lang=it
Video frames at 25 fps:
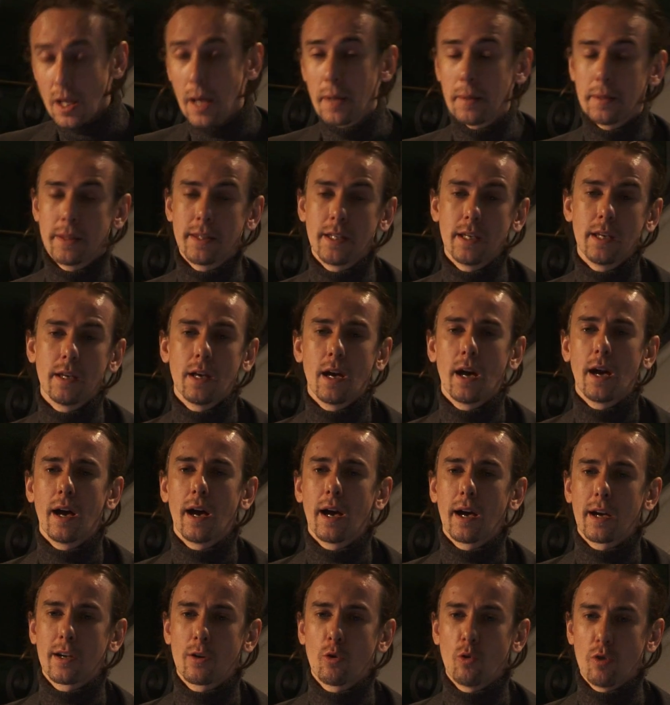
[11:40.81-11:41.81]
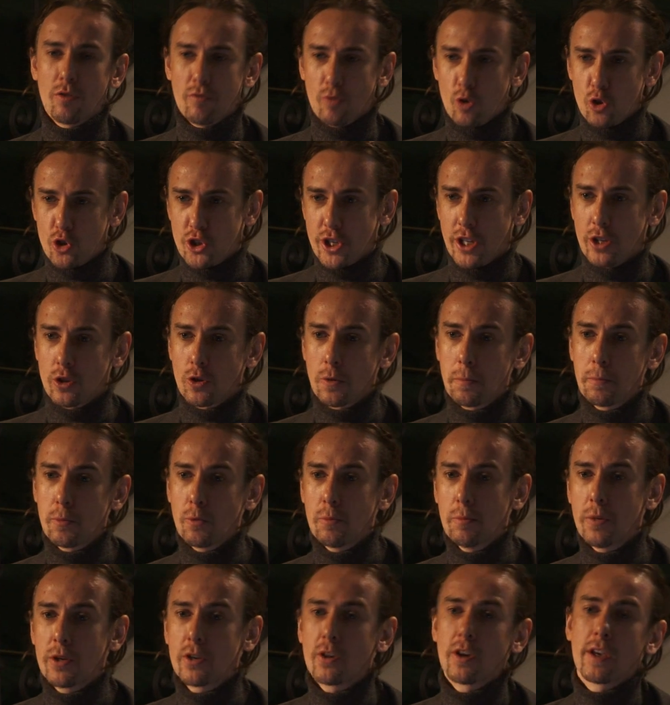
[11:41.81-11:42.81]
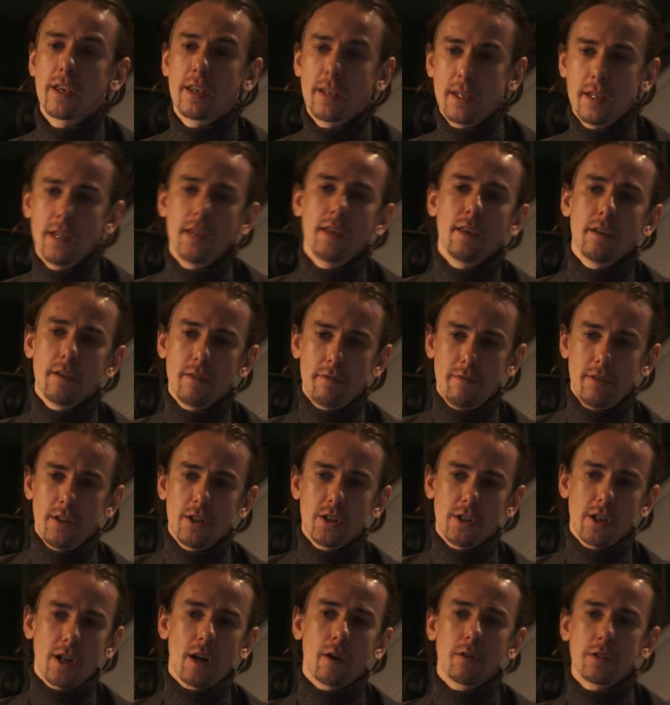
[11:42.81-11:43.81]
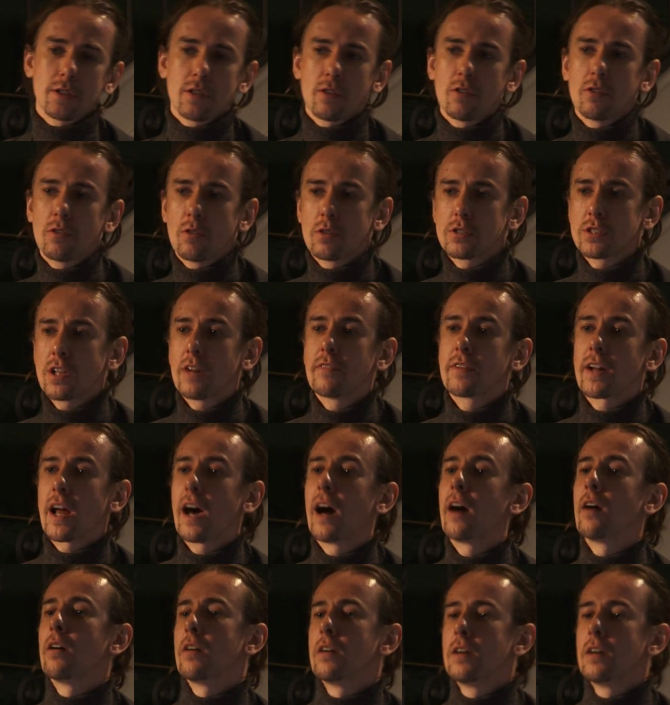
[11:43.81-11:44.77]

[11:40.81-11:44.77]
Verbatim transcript: di, eh, coinvolgendo il pubblico e chi vincerà questi concorsi avrà